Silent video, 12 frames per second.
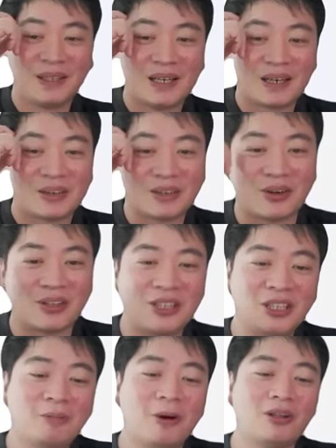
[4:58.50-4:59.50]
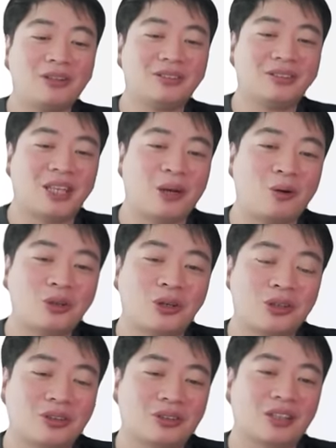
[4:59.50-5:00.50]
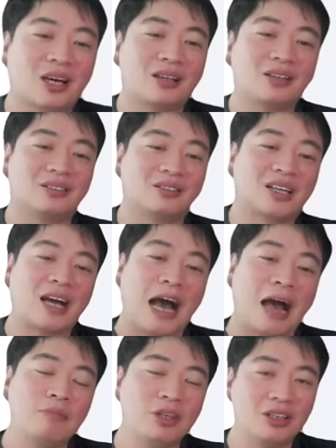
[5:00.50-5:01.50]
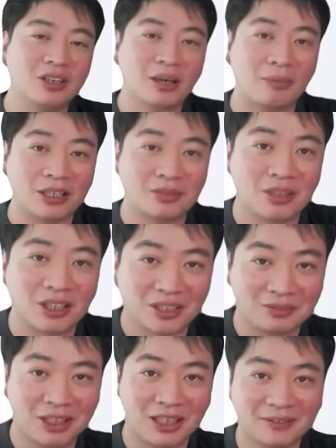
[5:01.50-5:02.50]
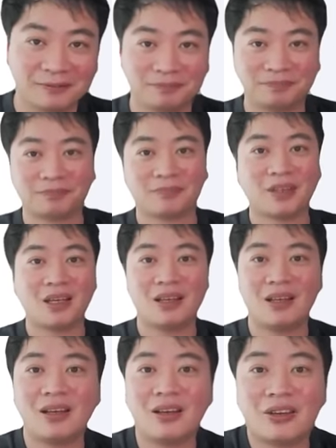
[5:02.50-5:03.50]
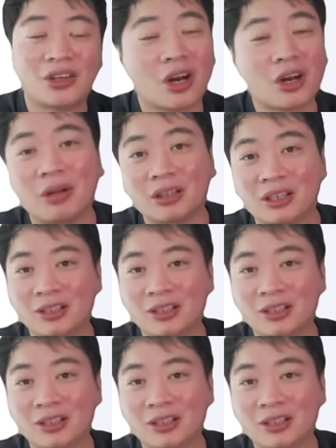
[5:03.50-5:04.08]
그래서 이번 재고 처리형 특가는 감히 이렇게 말씀드리겠습니다. 여러분한테